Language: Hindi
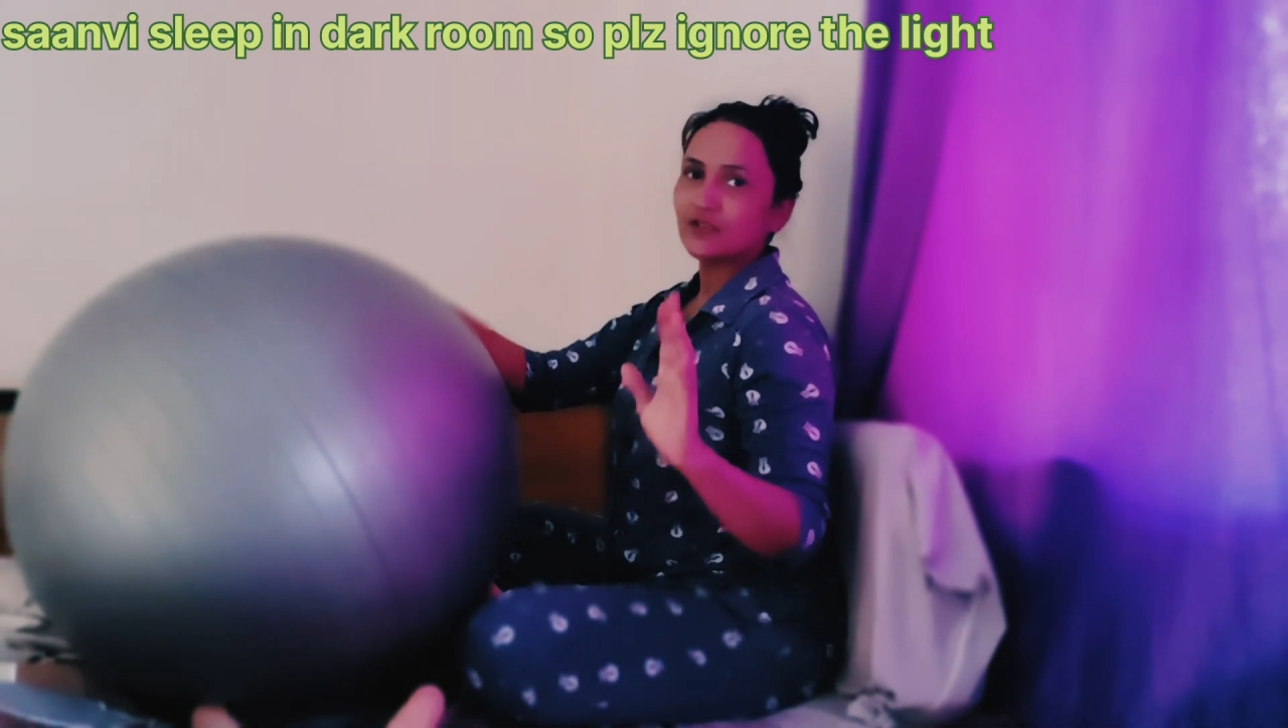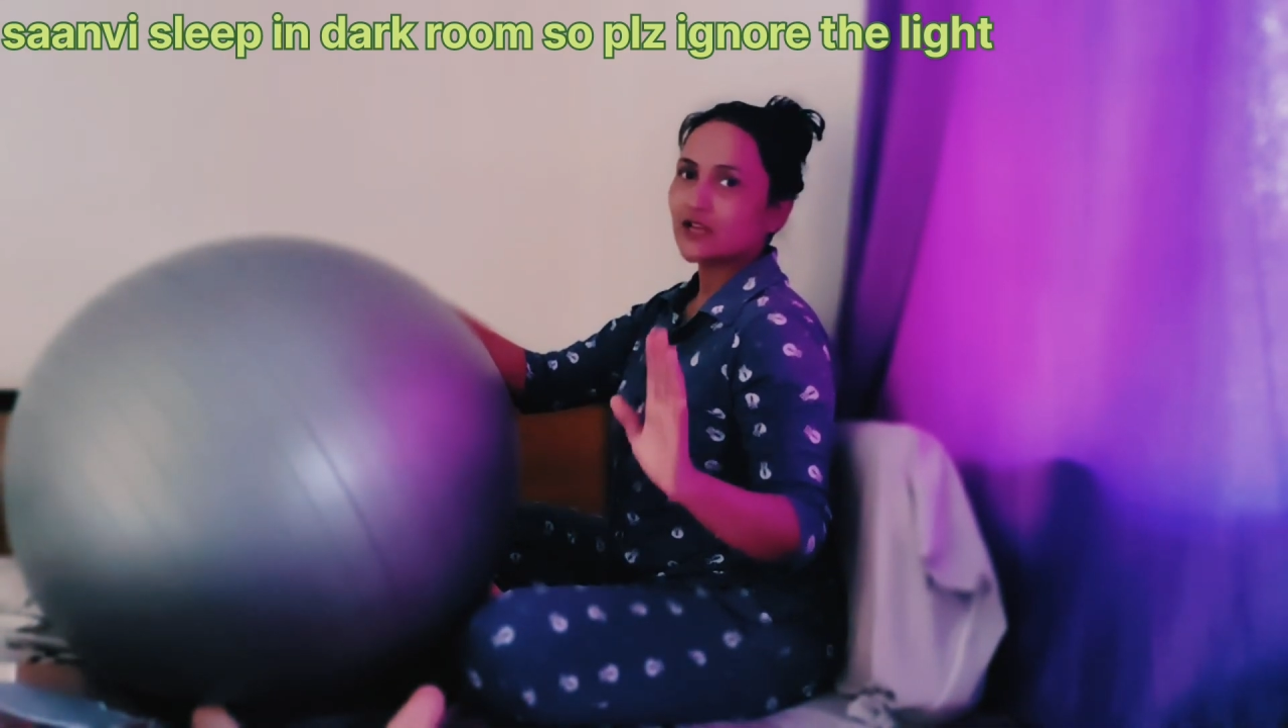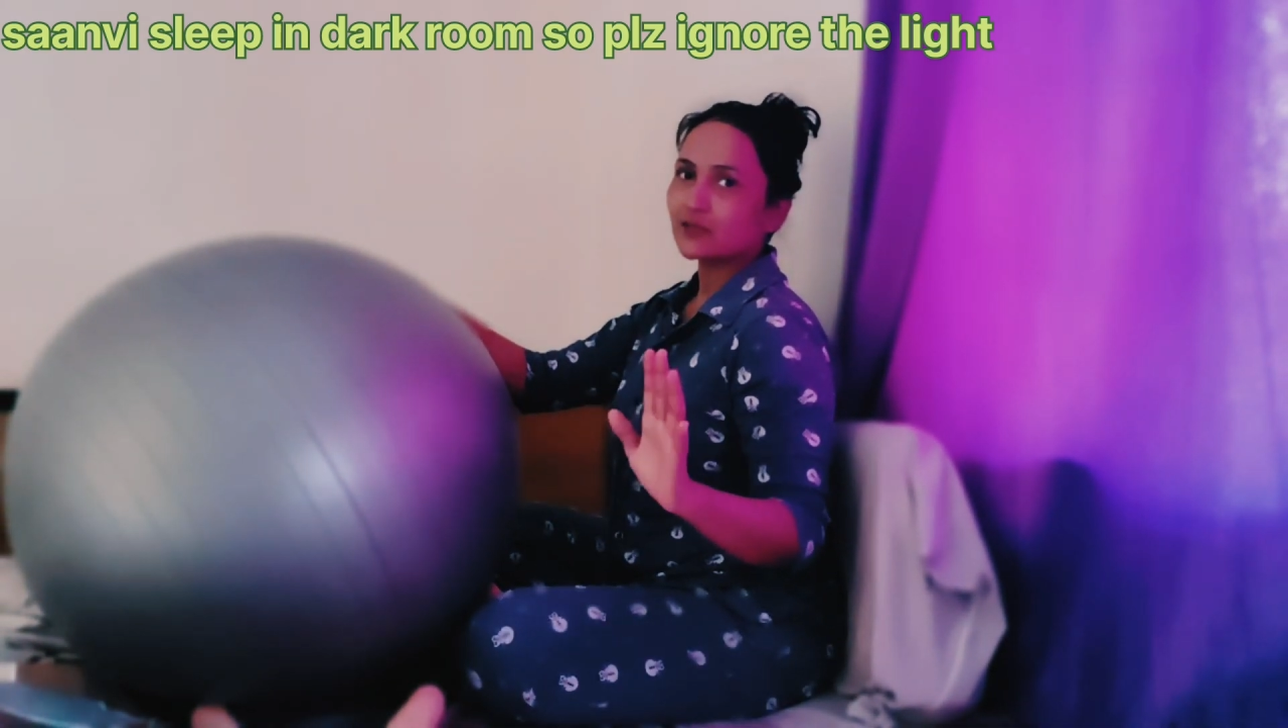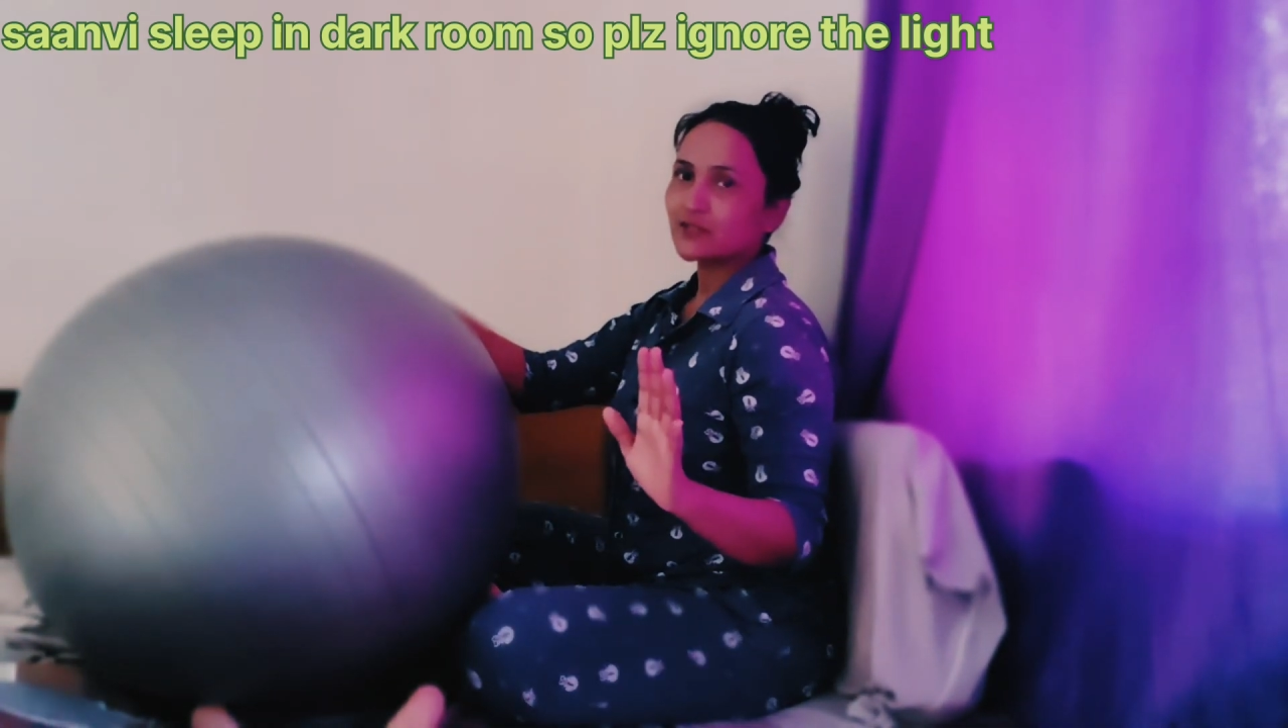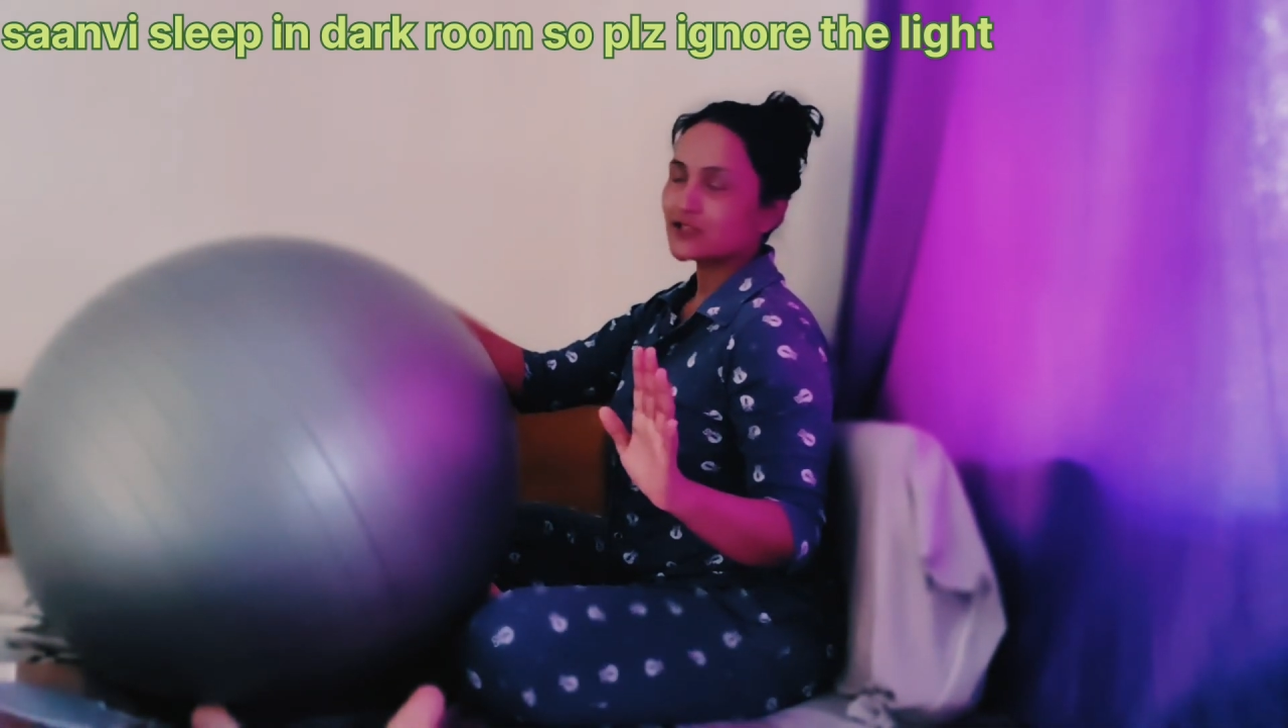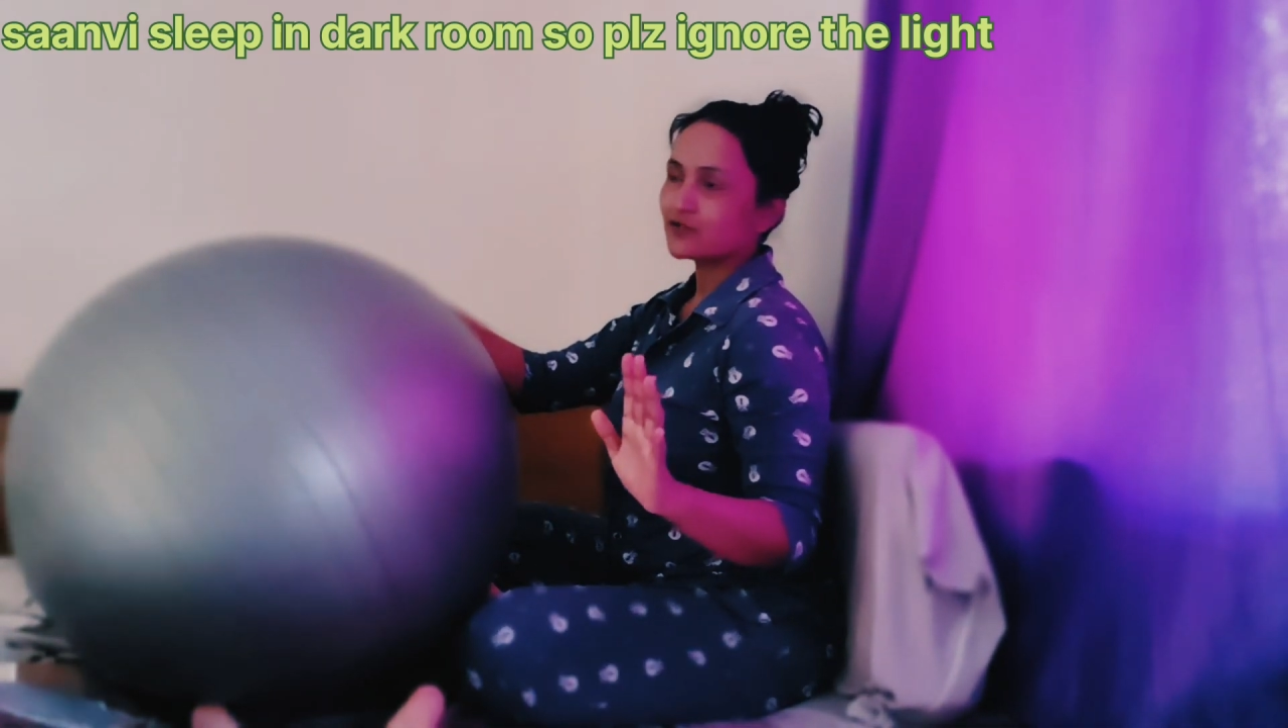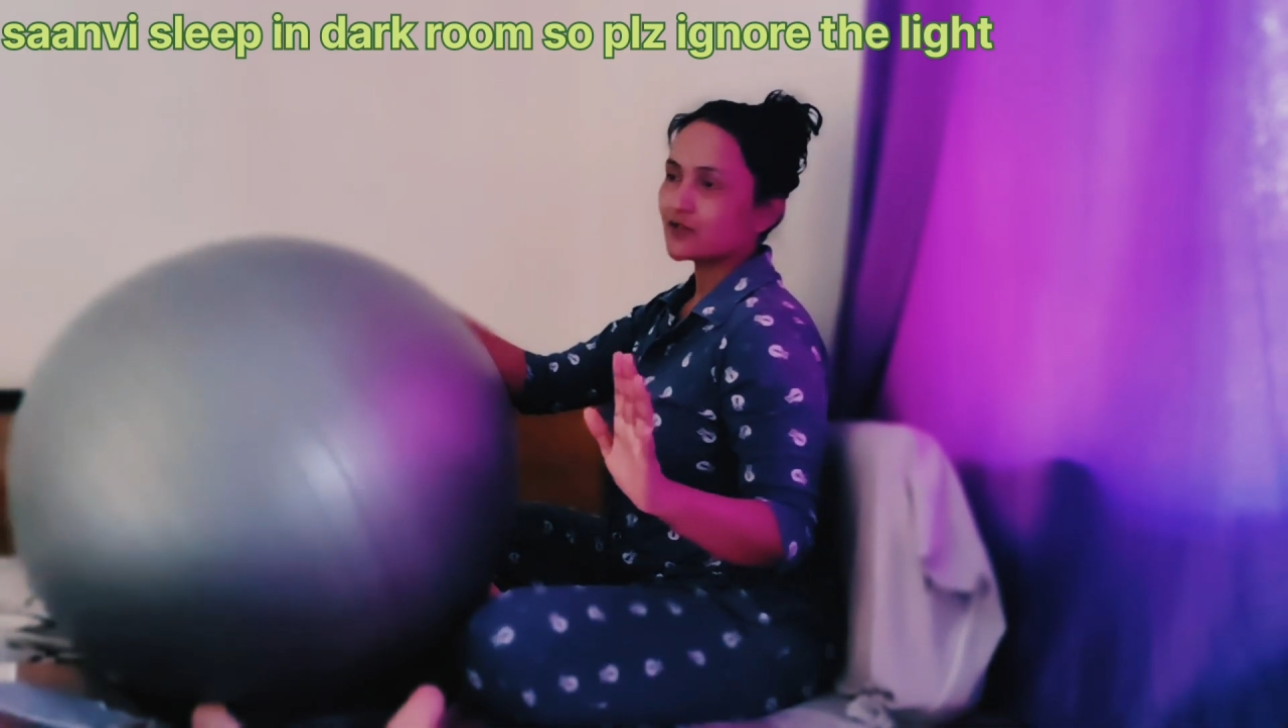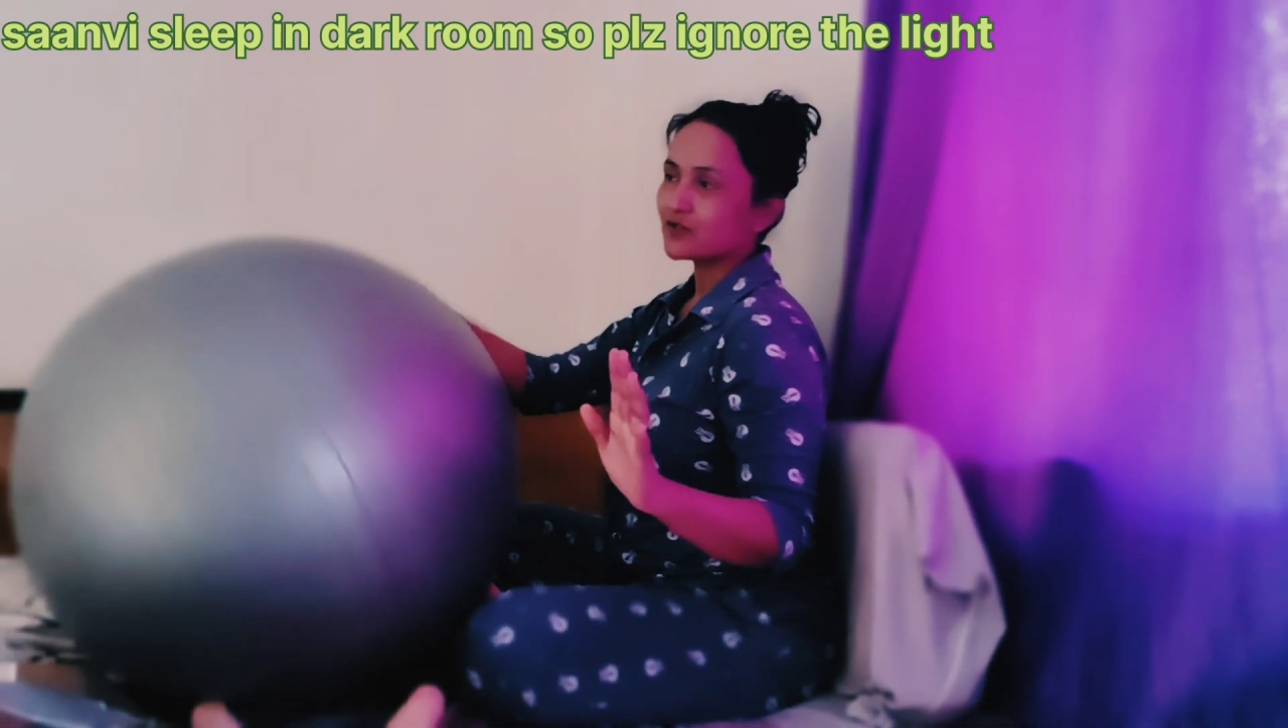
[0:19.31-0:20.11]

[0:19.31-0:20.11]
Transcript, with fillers: रात में ये सोना